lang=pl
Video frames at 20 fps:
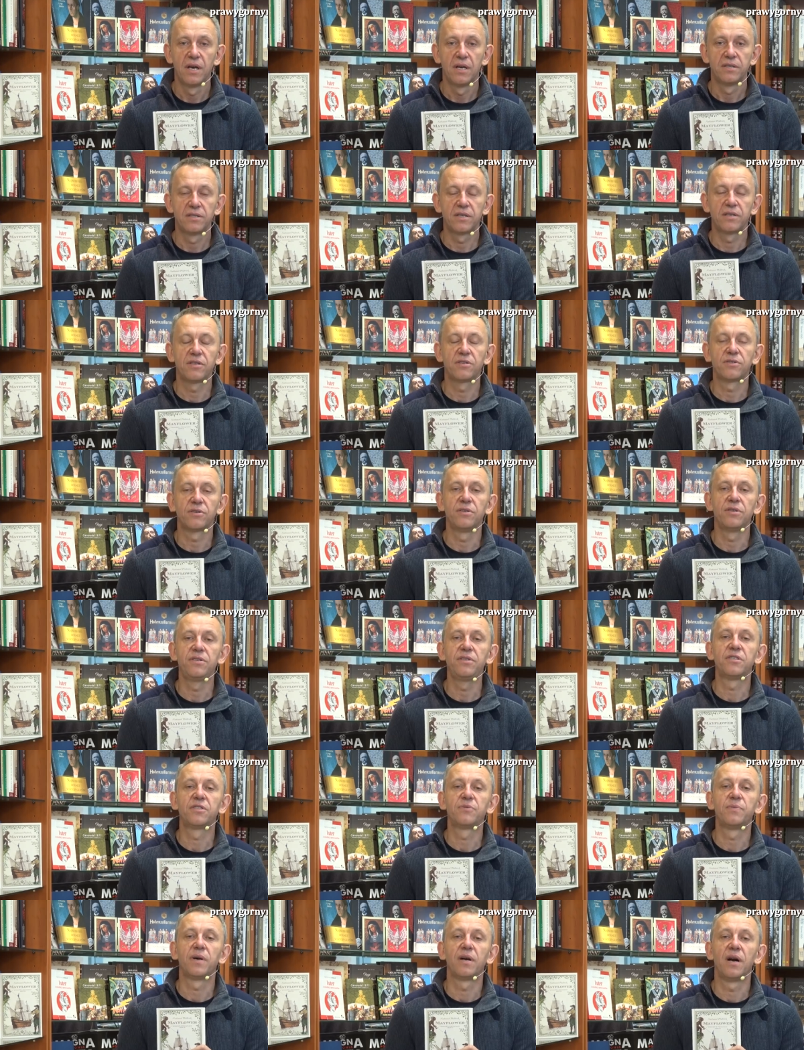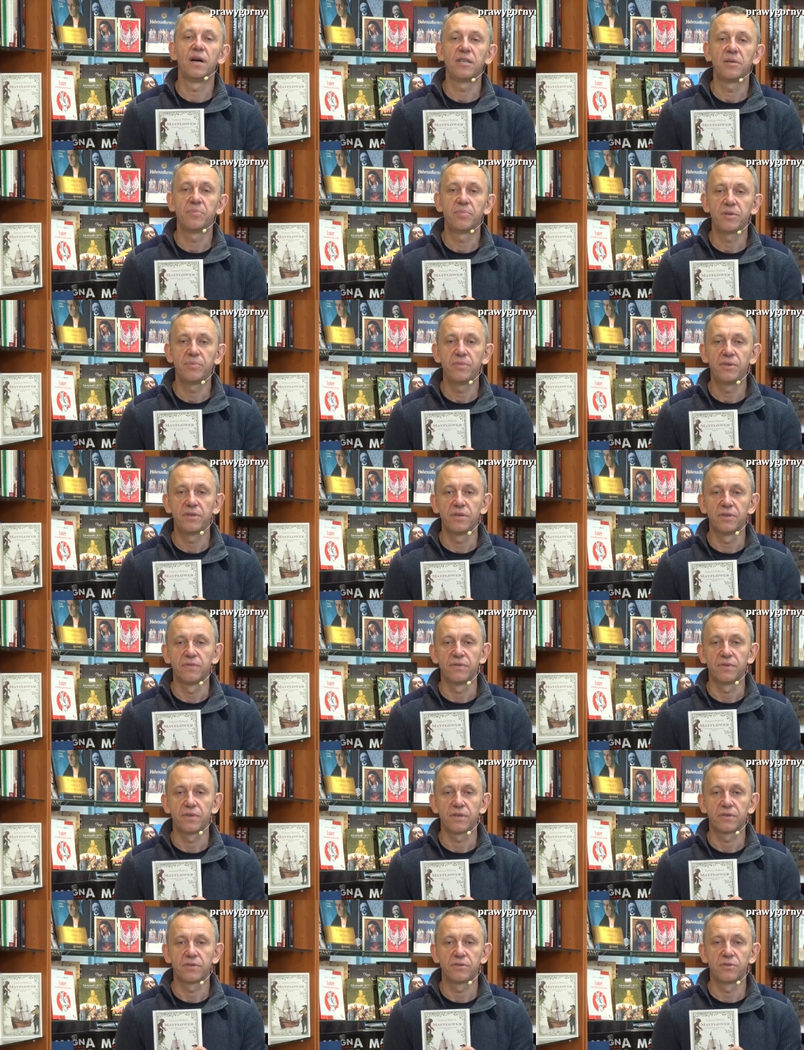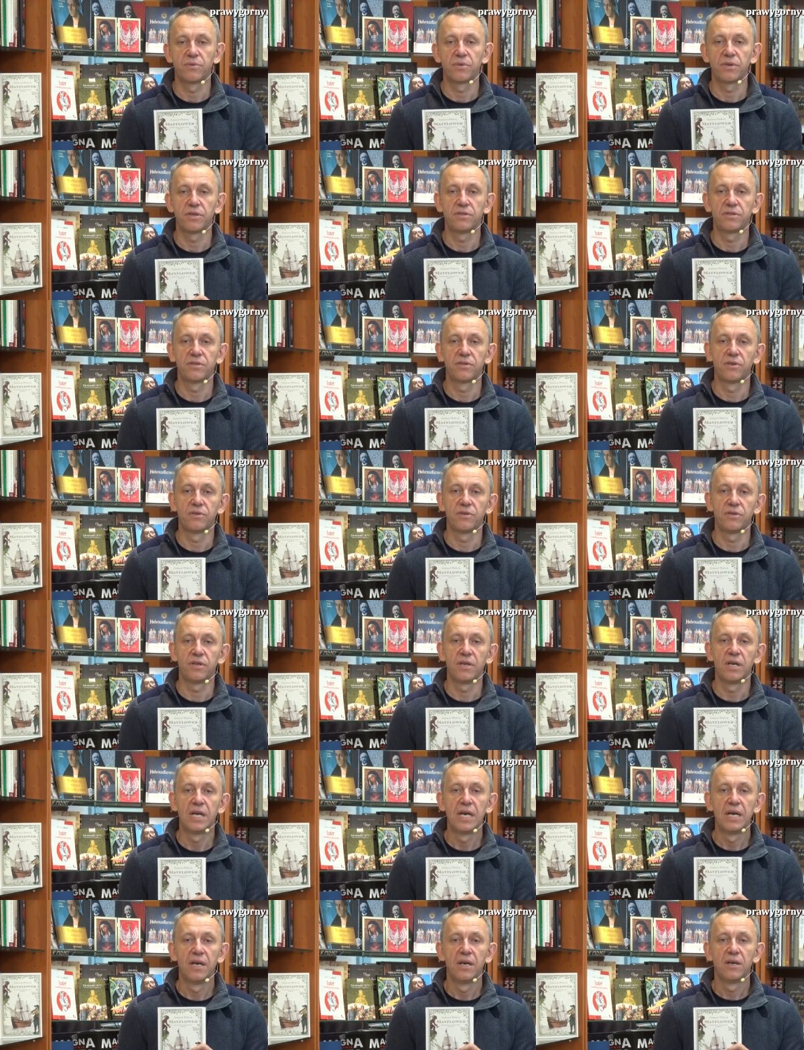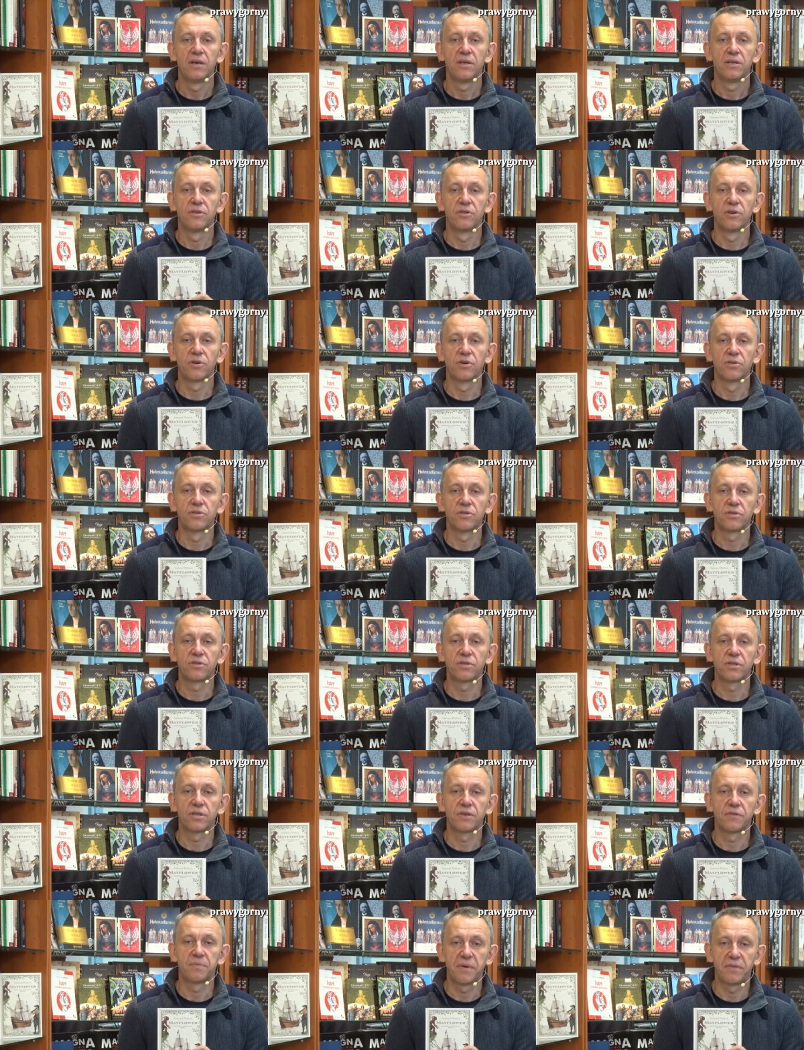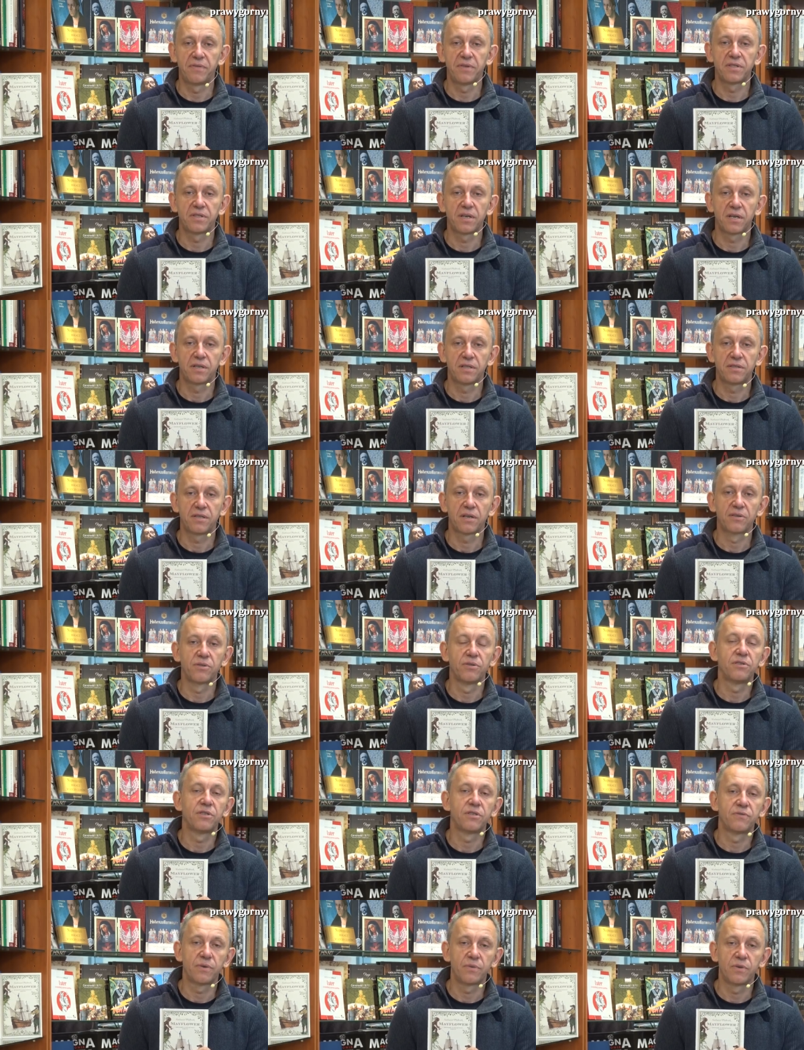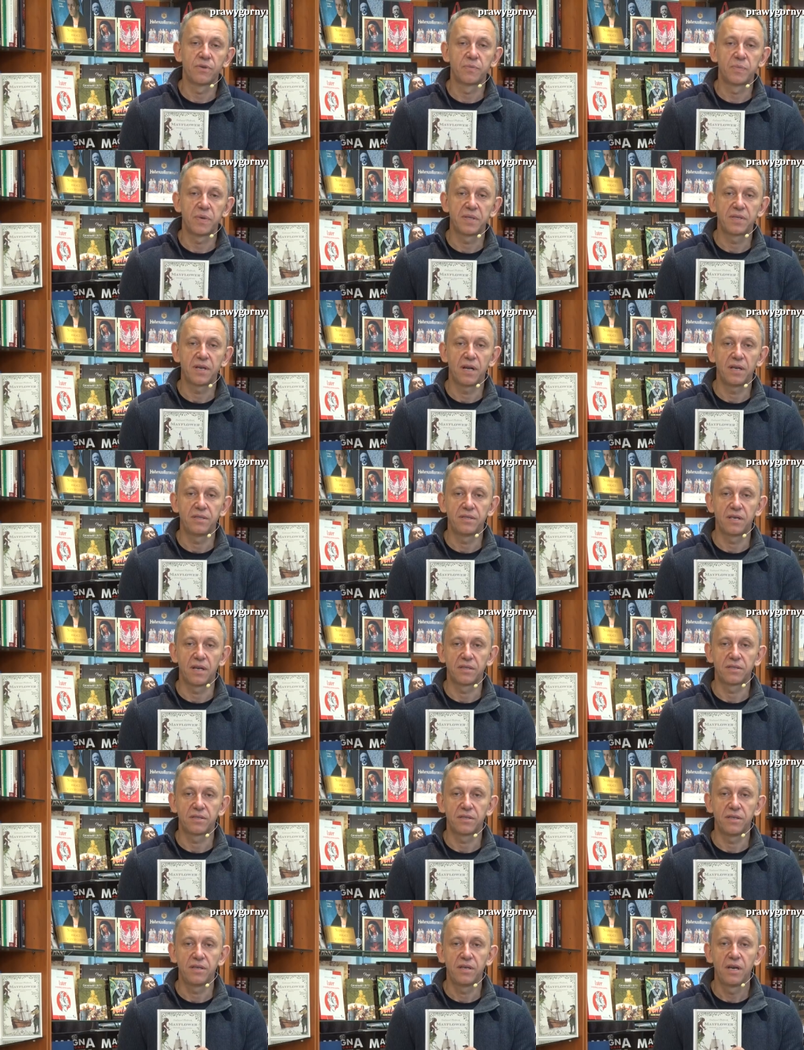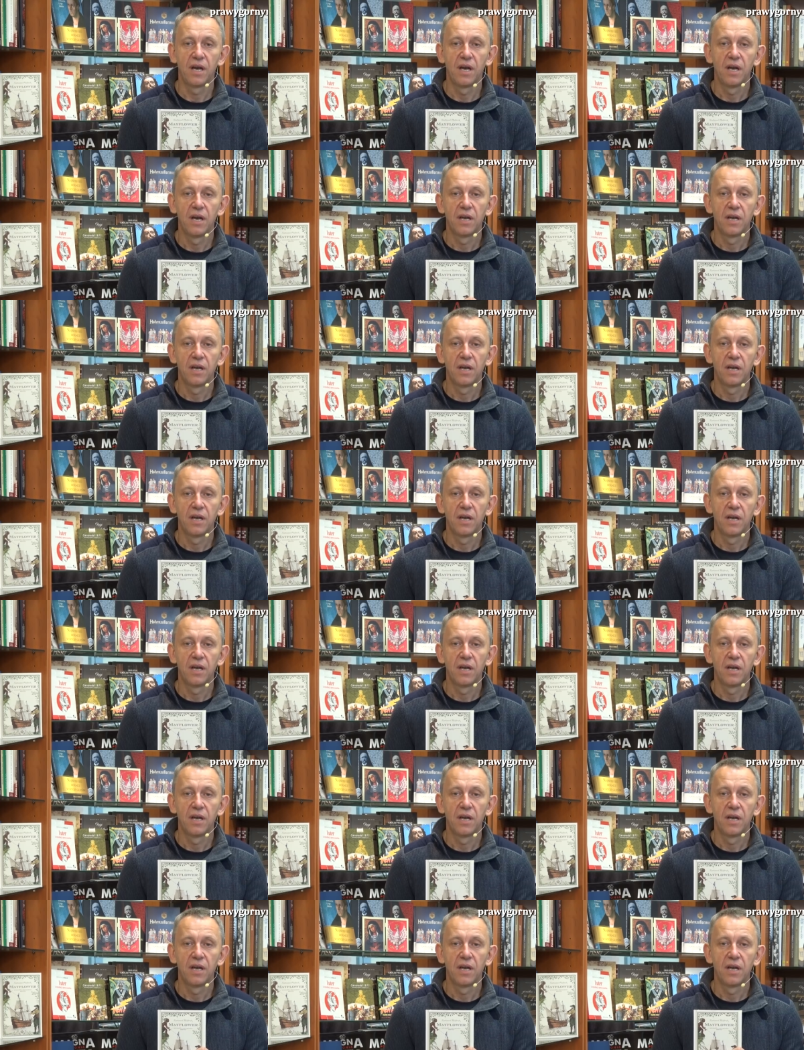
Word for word: z jednej strony niesłychanie prymitywnych, z drugiej strony dochodzących w pewnych zakresach do niezwykłych specjalizacji,